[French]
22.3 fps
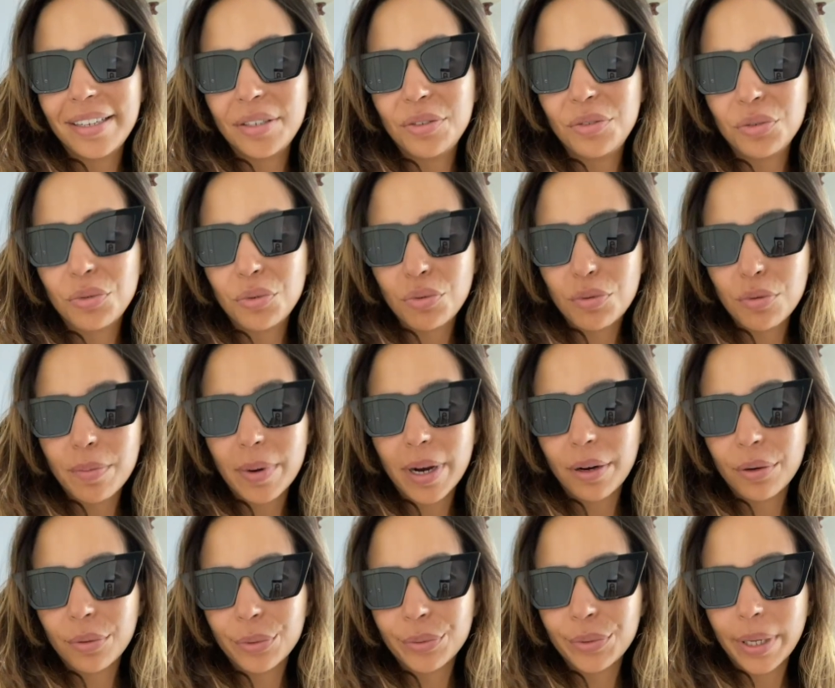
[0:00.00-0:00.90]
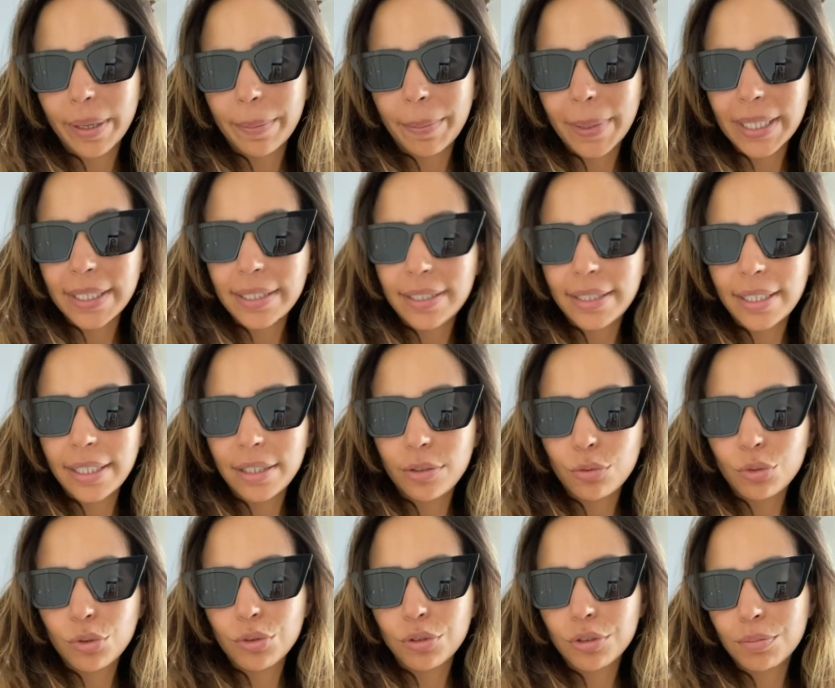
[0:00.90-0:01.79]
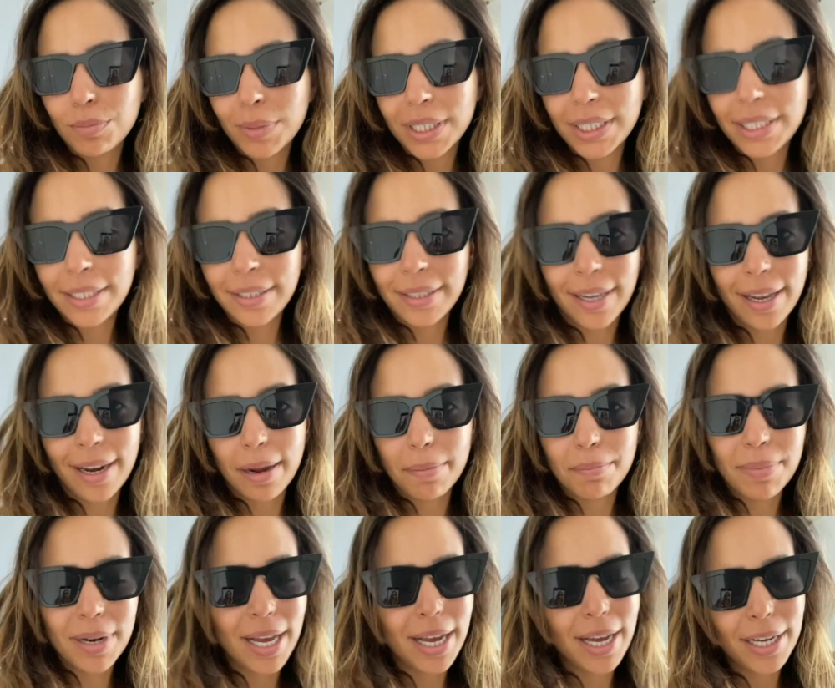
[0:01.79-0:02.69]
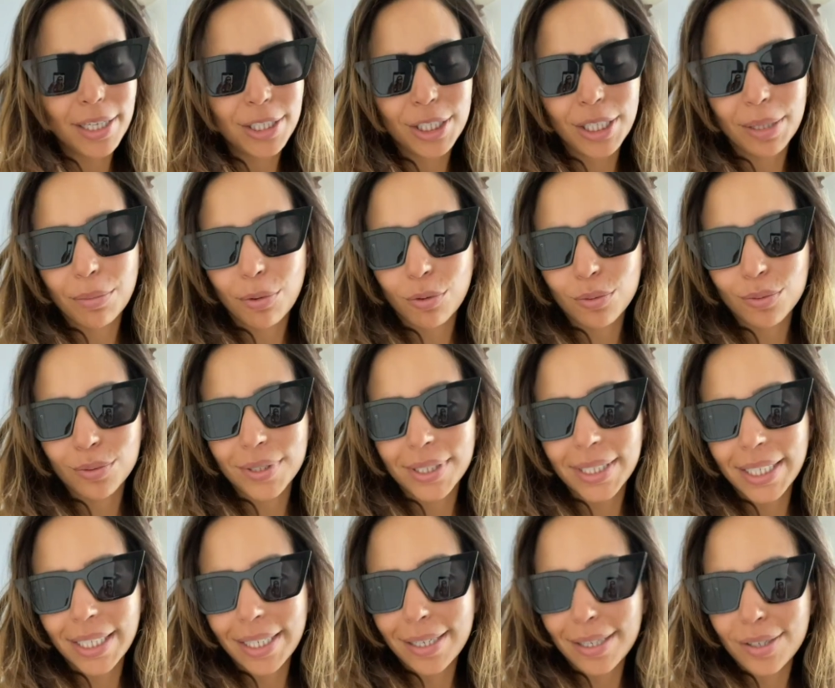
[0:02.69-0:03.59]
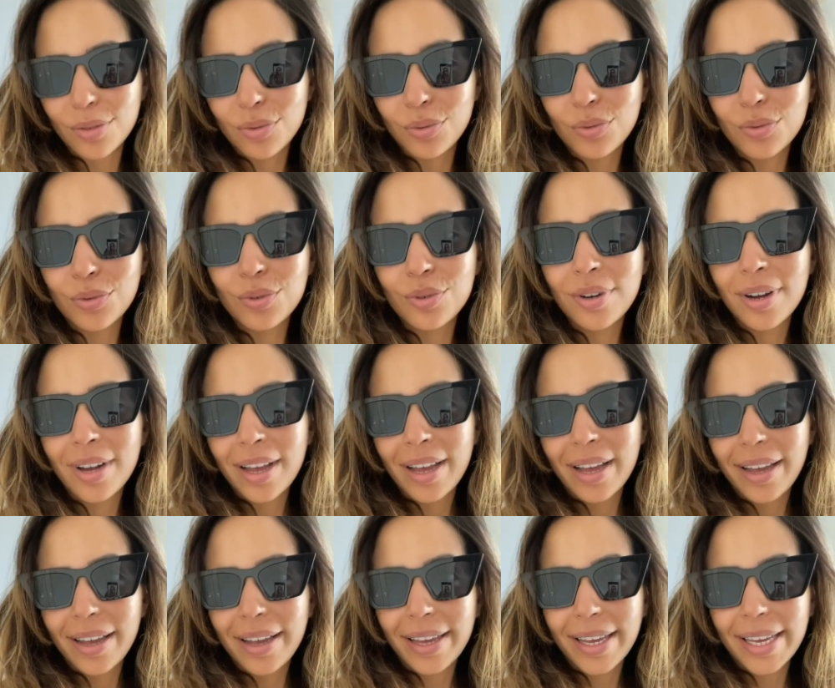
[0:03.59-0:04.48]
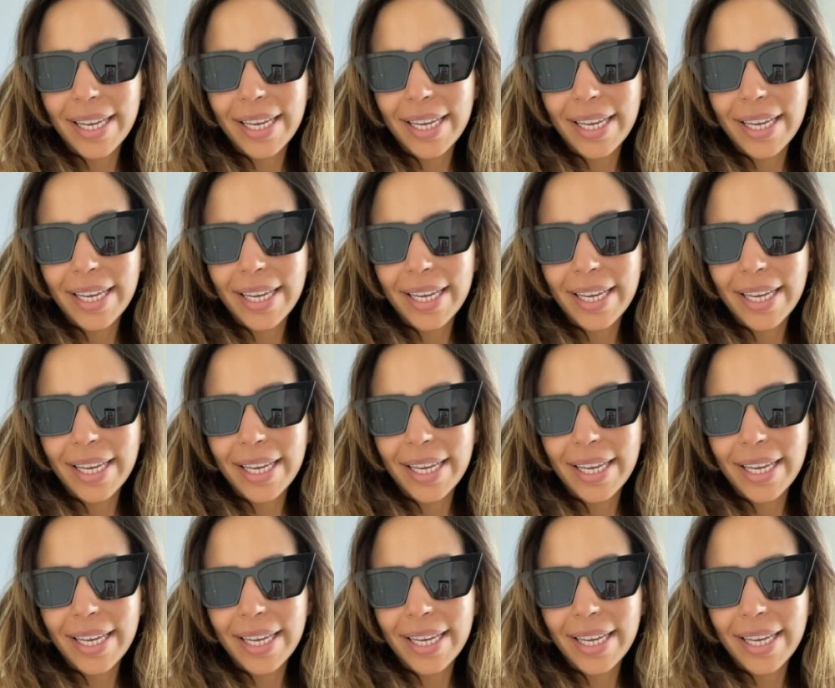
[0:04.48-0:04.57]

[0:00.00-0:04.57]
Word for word: Et du coup, bah, on a passé toute notre matinée à la plage, à bronzer et tout.